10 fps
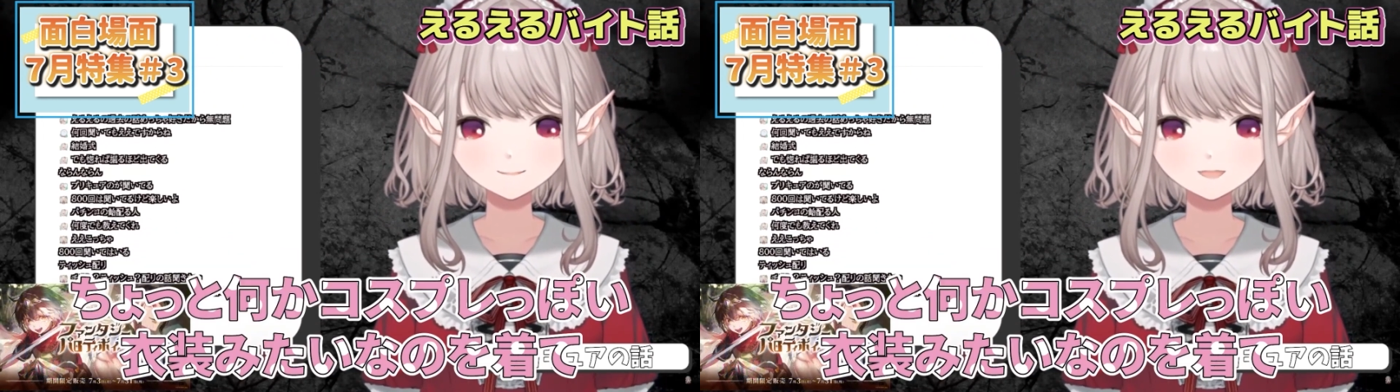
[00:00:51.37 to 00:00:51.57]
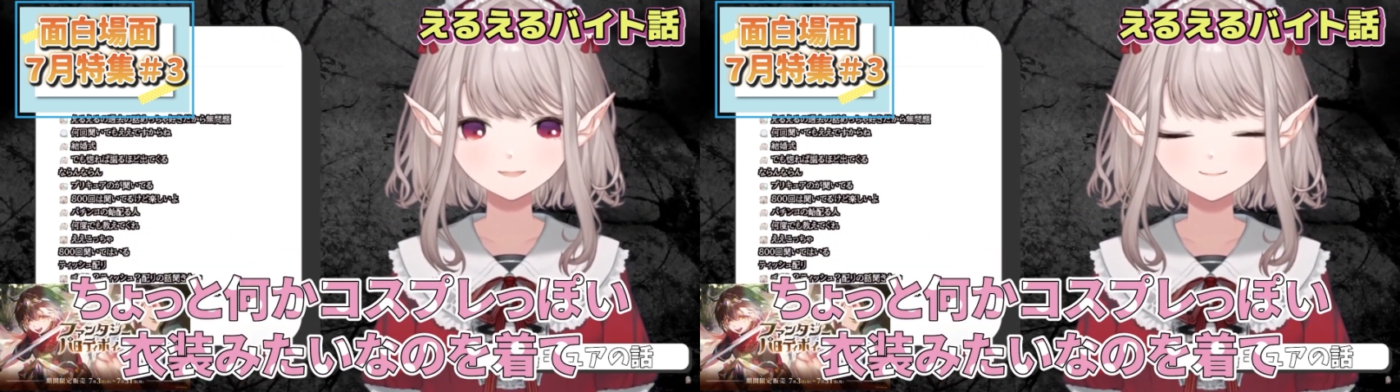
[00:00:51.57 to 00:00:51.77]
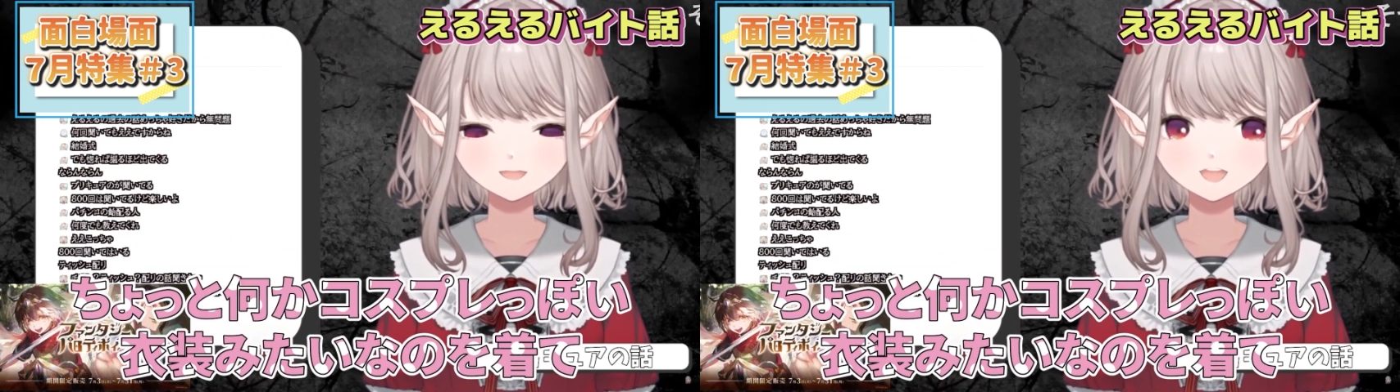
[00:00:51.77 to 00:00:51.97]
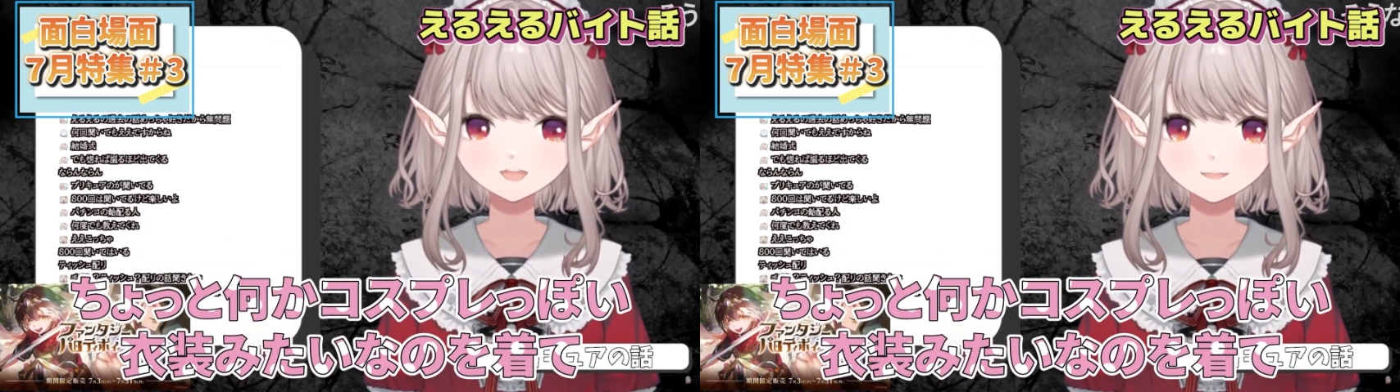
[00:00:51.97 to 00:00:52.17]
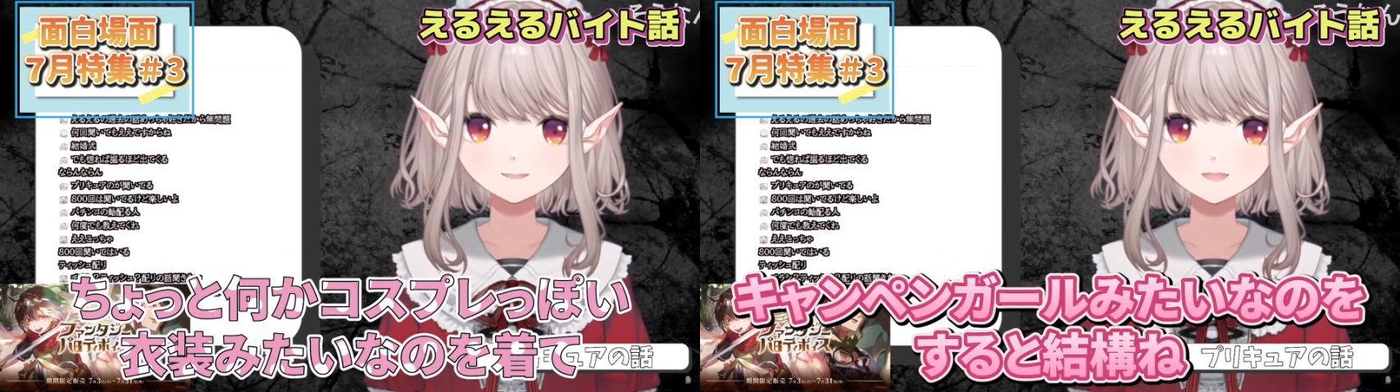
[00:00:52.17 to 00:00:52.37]
装なみたいな
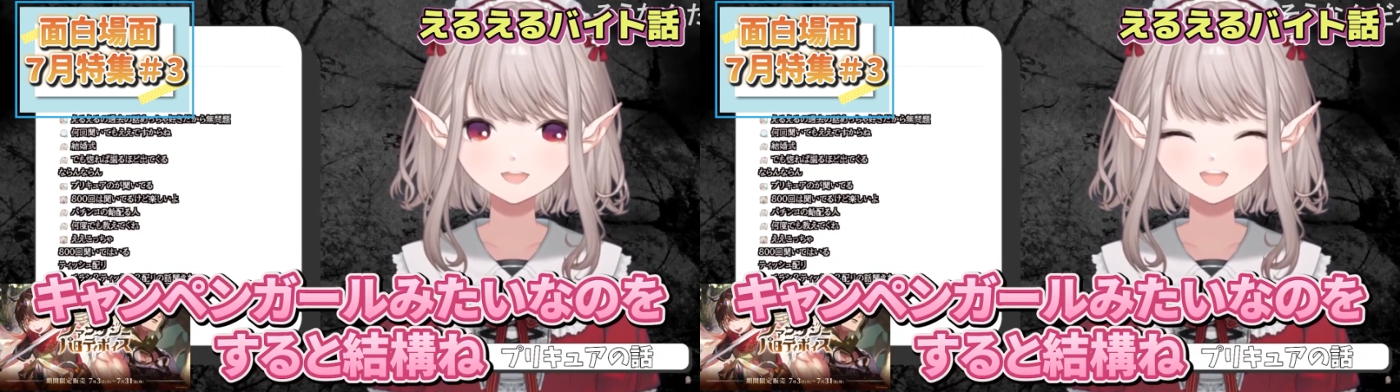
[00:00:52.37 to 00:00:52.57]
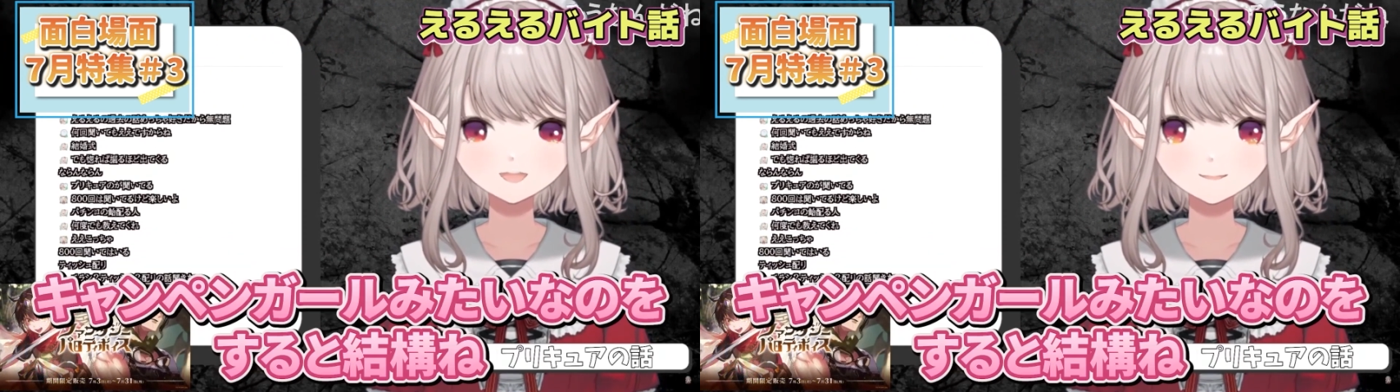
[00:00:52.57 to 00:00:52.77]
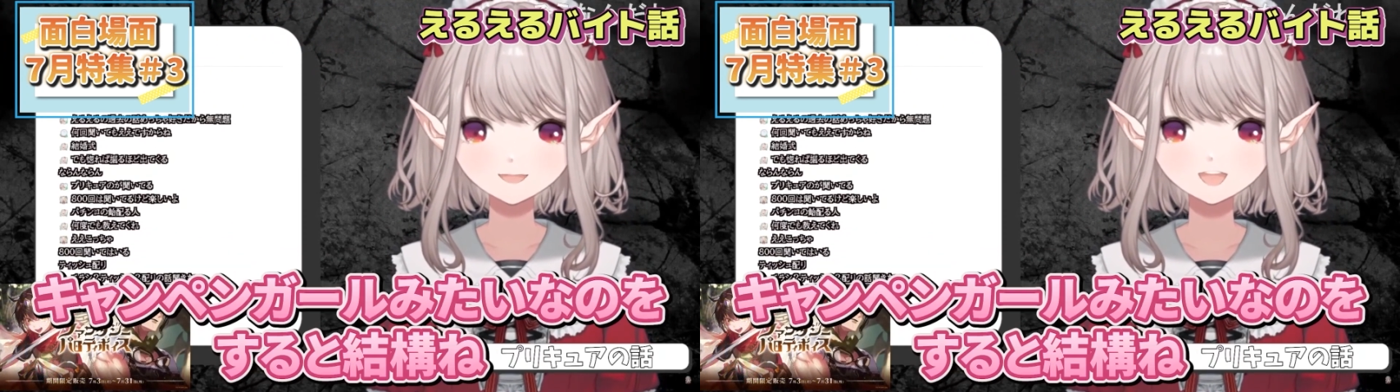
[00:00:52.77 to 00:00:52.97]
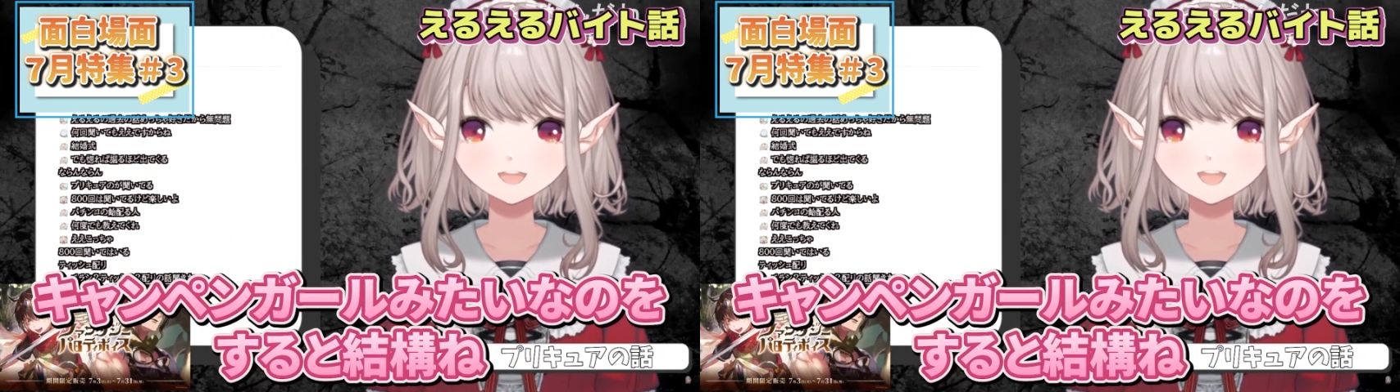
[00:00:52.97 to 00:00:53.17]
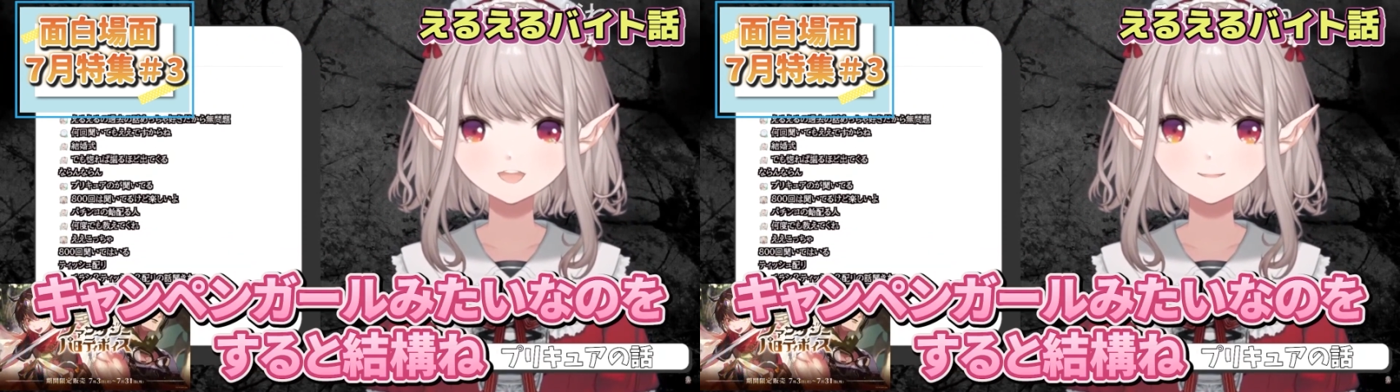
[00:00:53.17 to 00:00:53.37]
のを着て
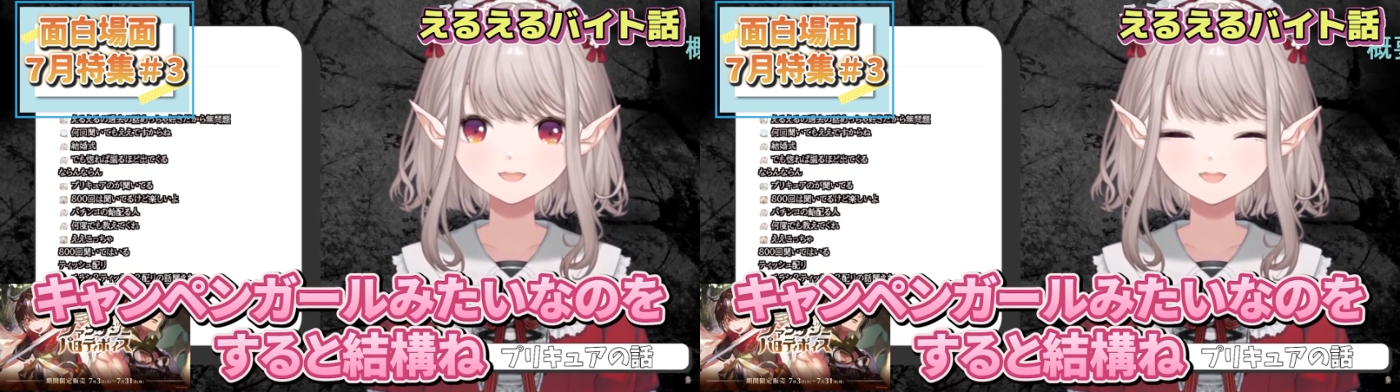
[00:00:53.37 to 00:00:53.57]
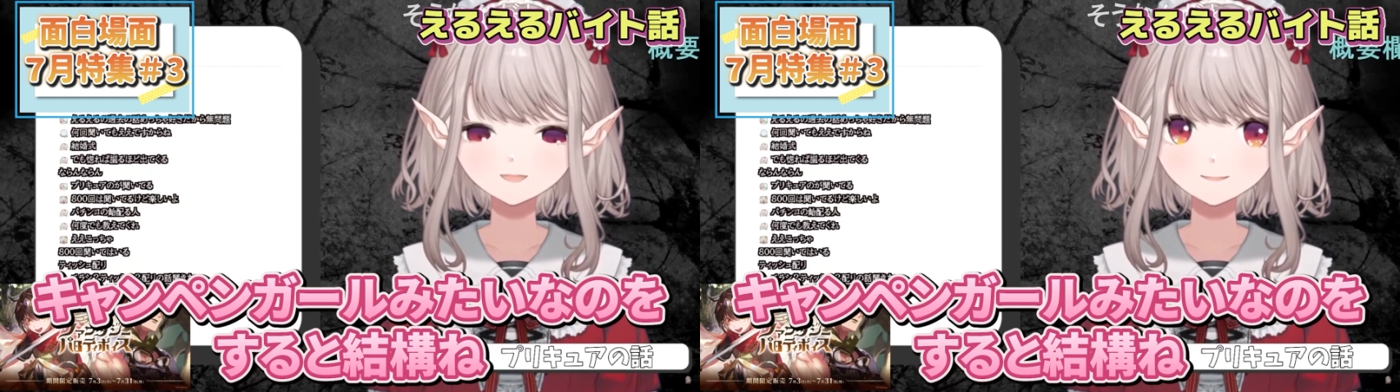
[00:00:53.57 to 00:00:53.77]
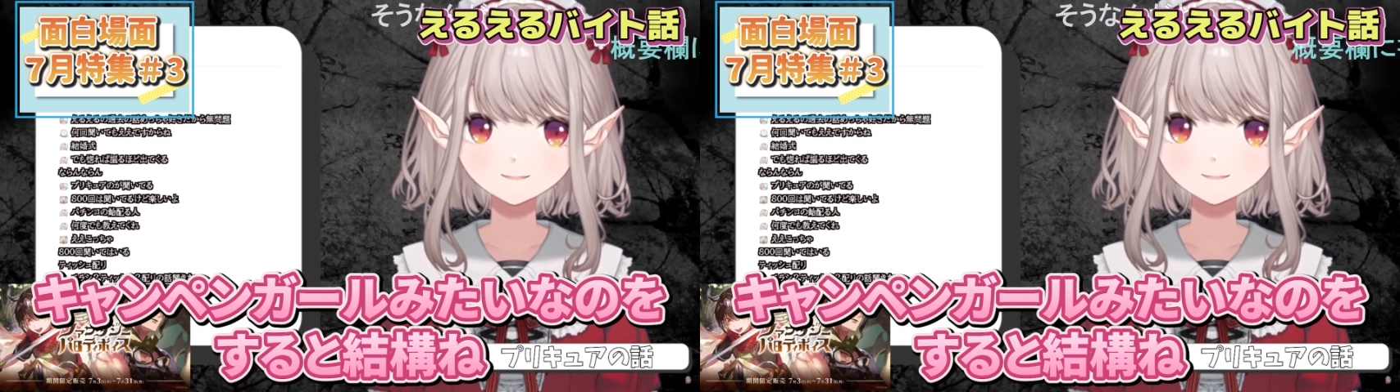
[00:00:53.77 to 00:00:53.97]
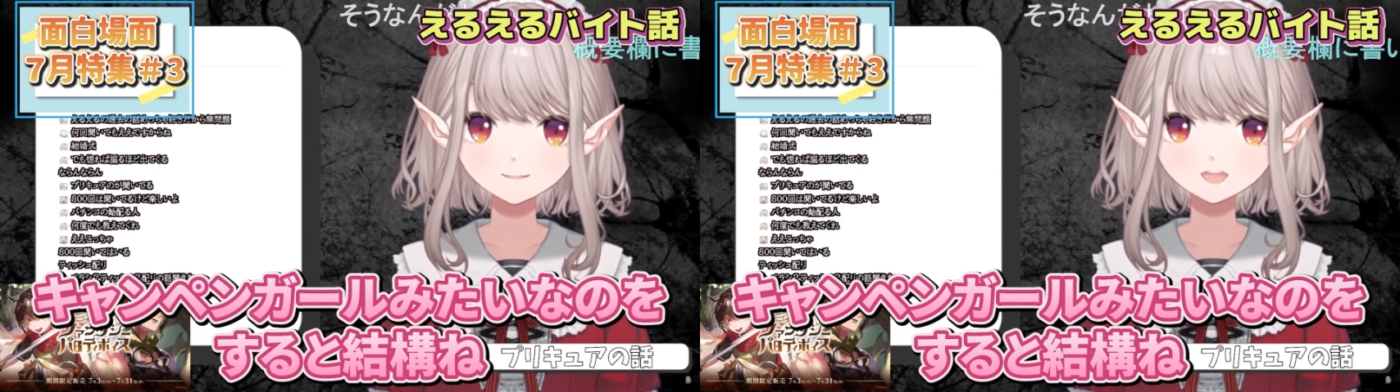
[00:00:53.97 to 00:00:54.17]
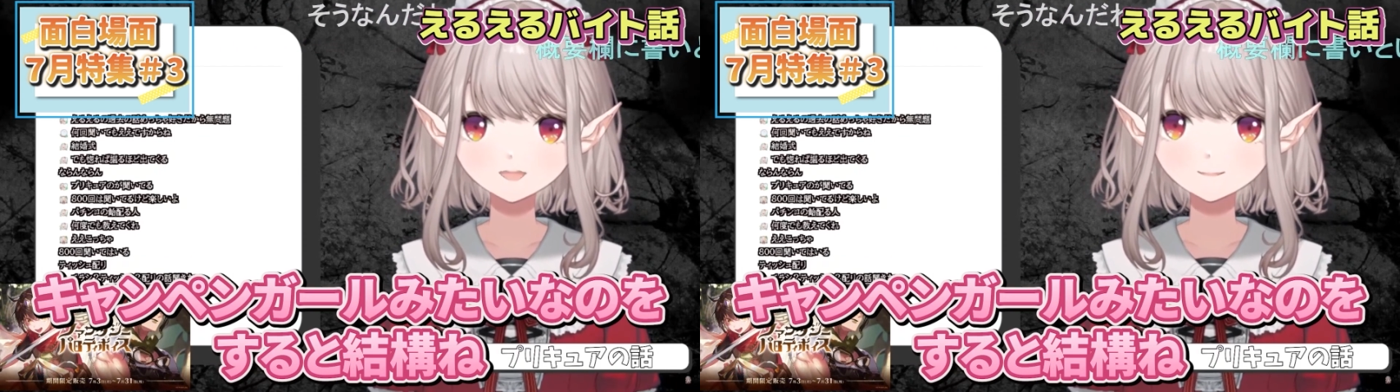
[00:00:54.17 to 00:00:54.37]
キャンペーンガールみたいなのをすると
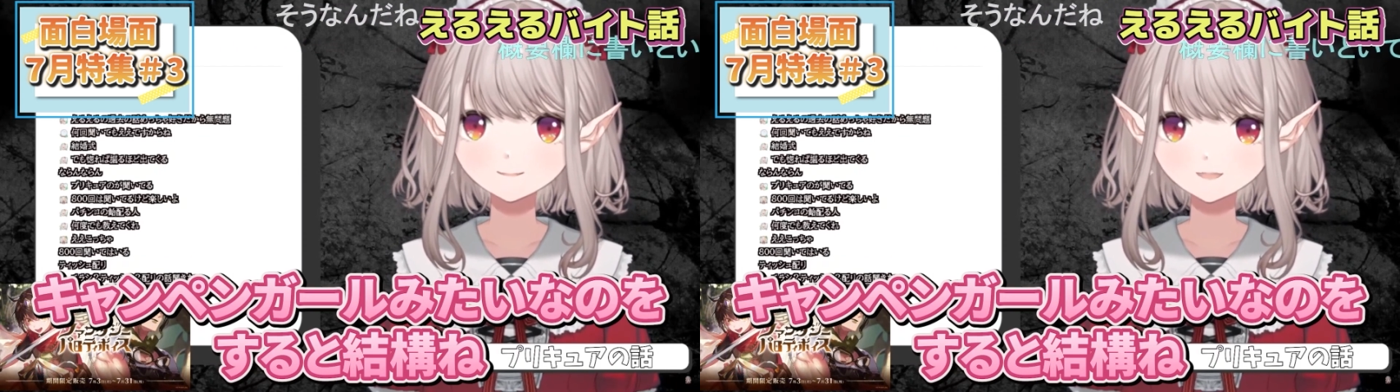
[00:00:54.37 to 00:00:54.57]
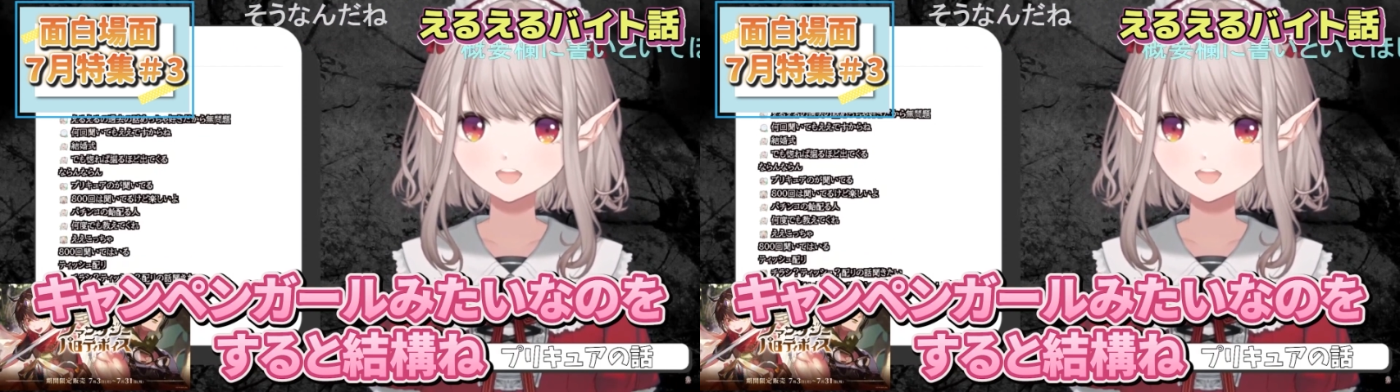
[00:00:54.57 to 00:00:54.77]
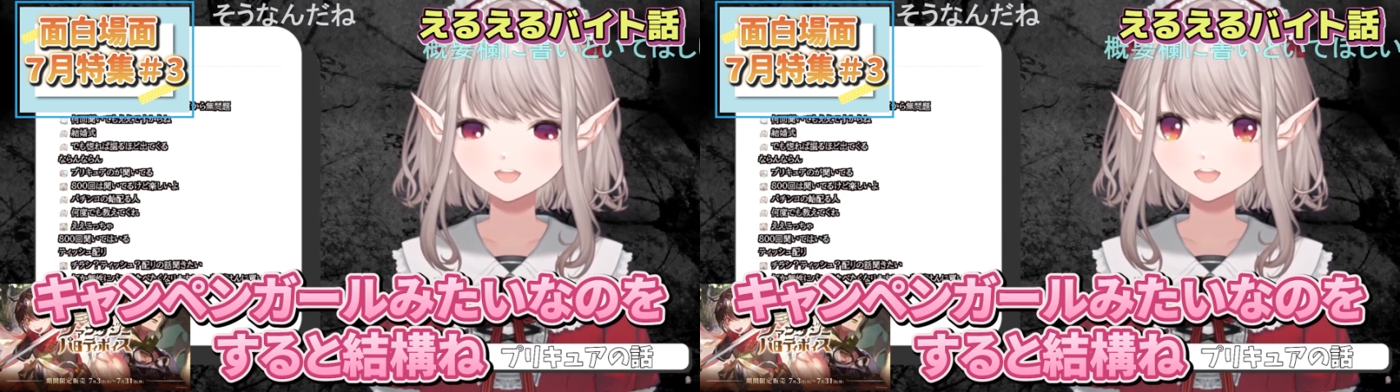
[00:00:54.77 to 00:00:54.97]
結構ね